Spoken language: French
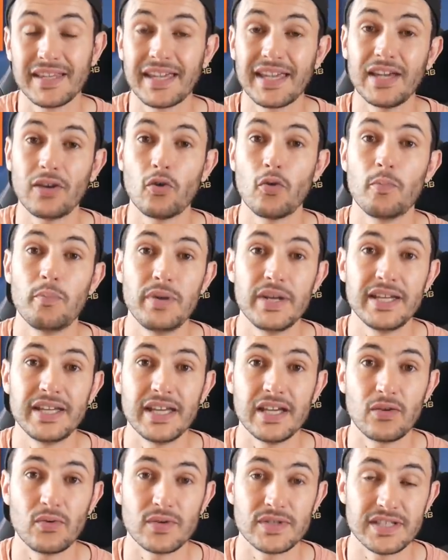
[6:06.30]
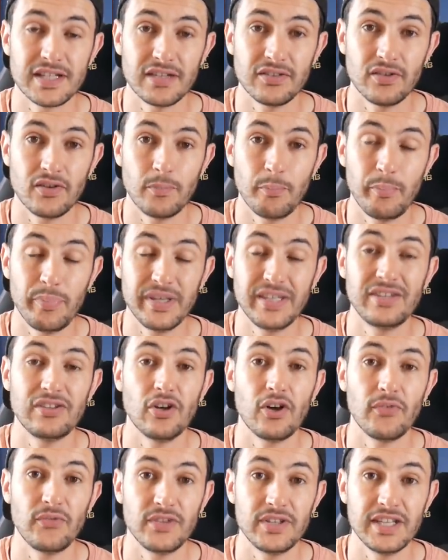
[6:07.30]
très compliqué concernant
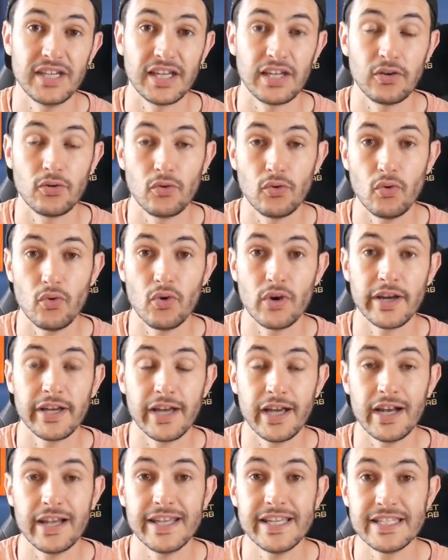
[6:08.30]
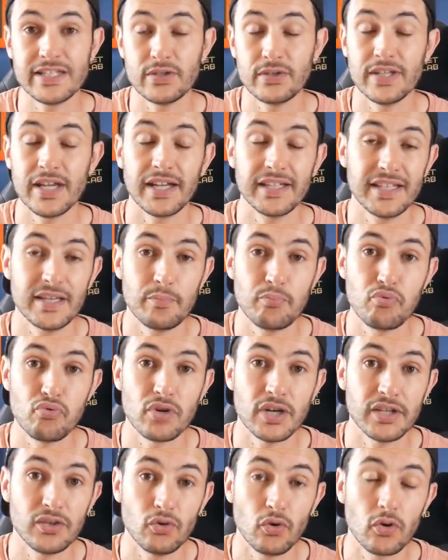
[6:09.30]
Peter Federico au Real et ce dernier
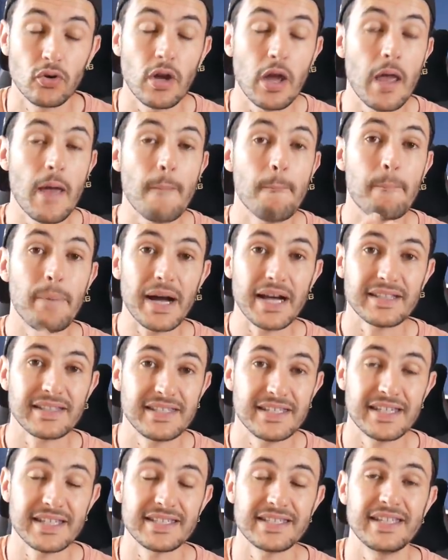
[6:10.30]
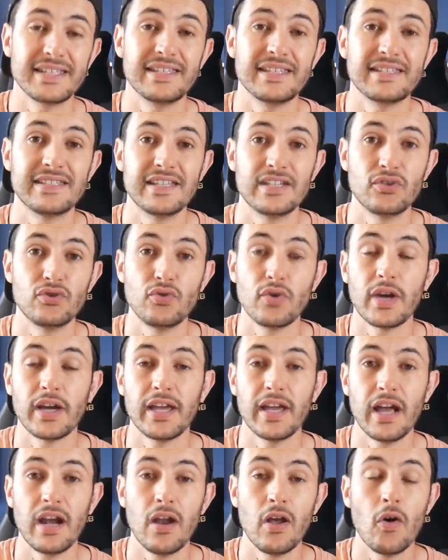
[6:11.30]
pourrait donc partir cet été du
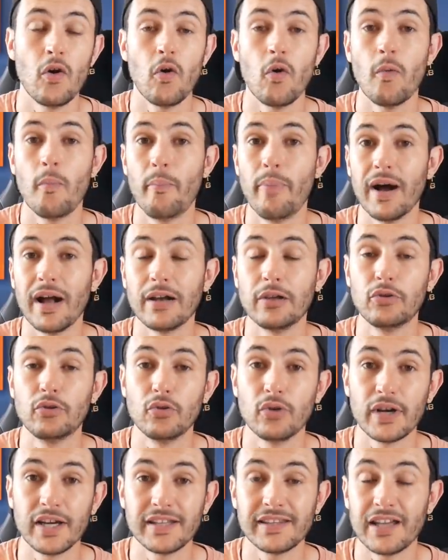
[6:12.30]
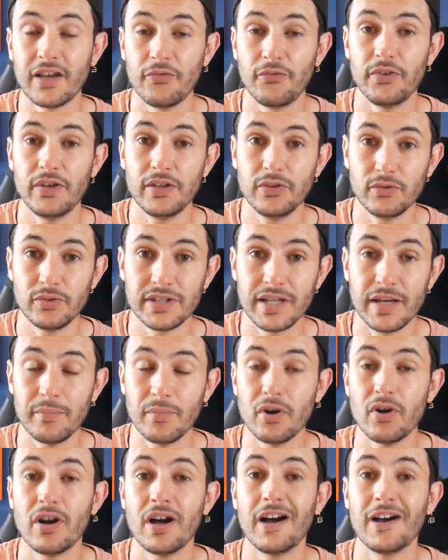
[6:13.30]
Real. On parle de Retafe
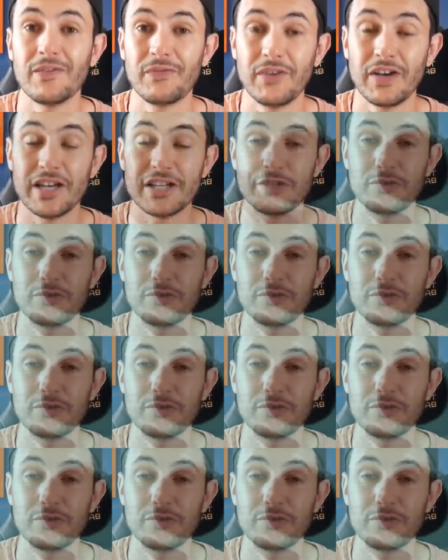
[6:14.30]
notamment, affaire à